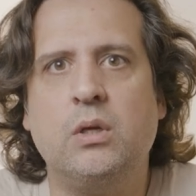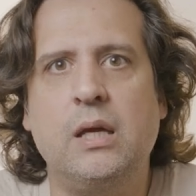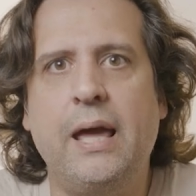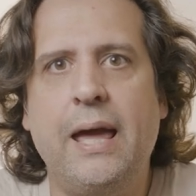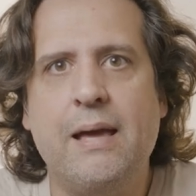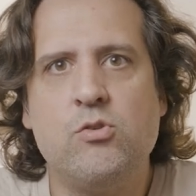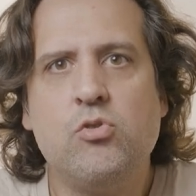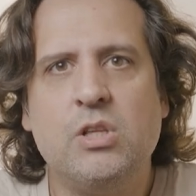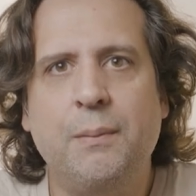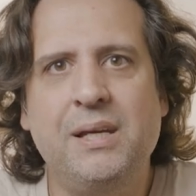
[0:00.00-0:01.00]
que é
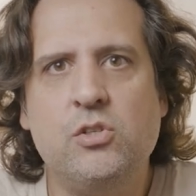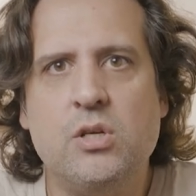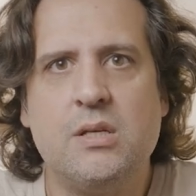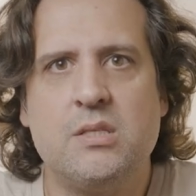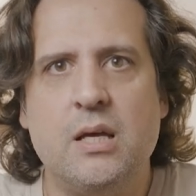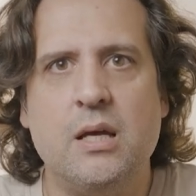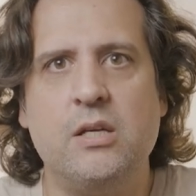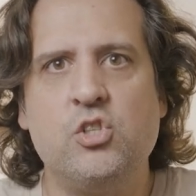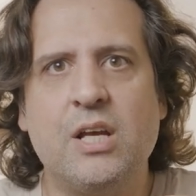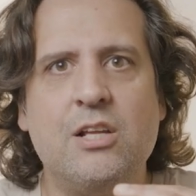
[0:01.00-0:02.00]
justamente essa
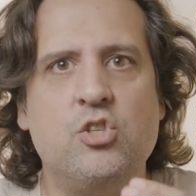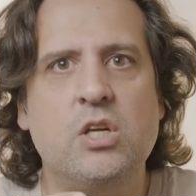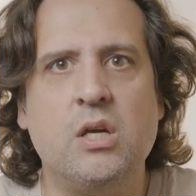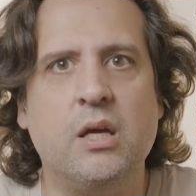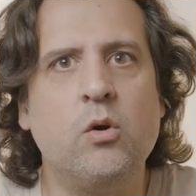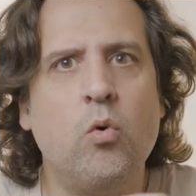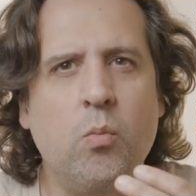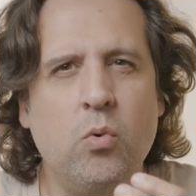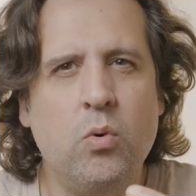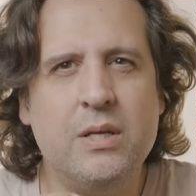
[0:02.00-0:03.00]
escadinha em
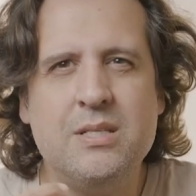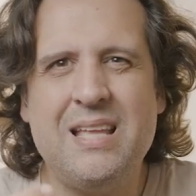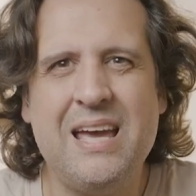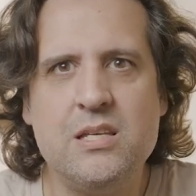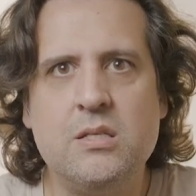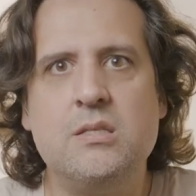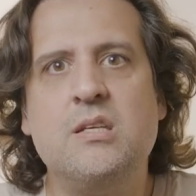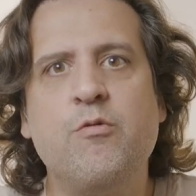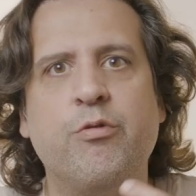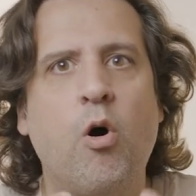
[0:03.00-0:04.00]
como as ideias se
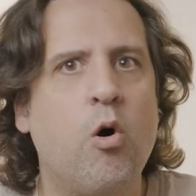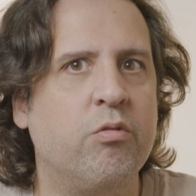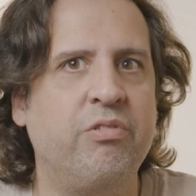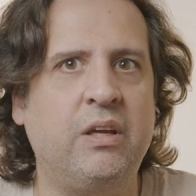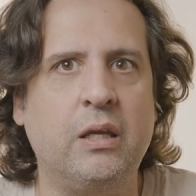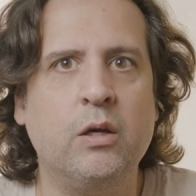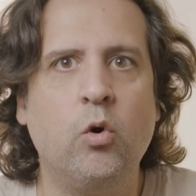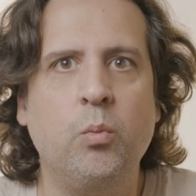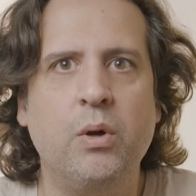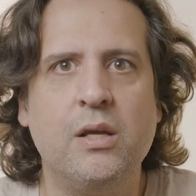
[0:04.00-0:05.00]
desenvolvem e
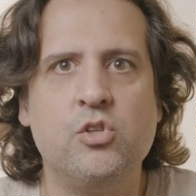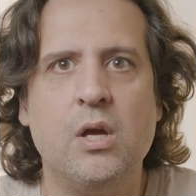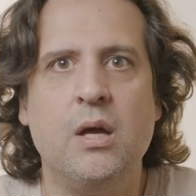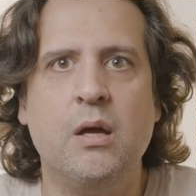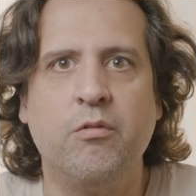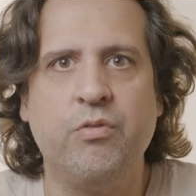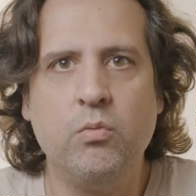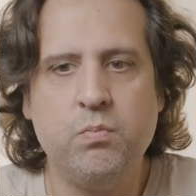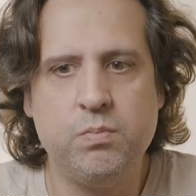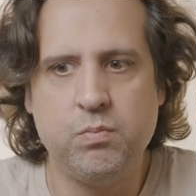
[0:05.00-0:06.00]
como elas vão